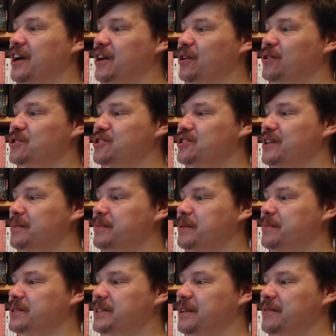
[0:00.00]
Хочешь, дам
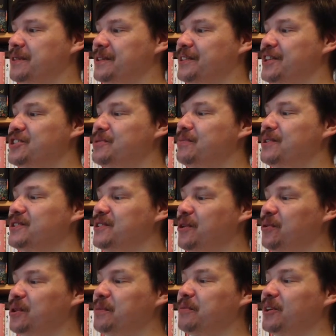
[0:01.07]
тебе совет? Даже
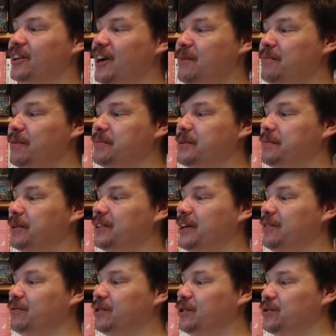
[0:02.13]
близоруким крабам не по
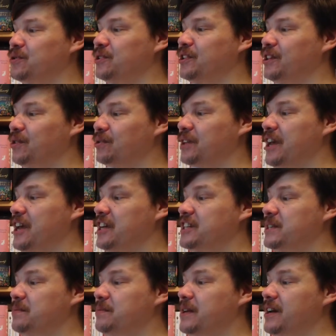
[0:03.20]
нраву грустный рот, и
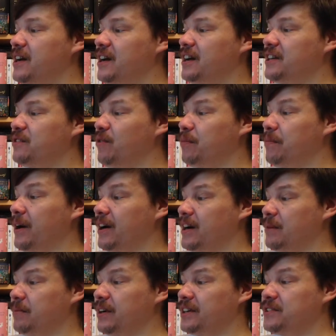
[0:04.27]
тебе его
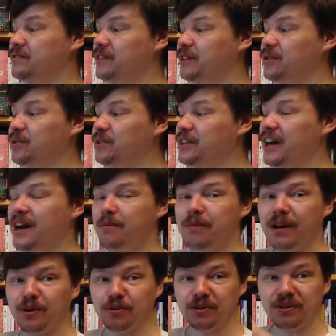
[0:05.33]
пора бы развернуть
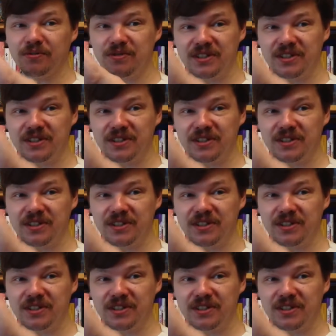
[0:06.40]
наоборот».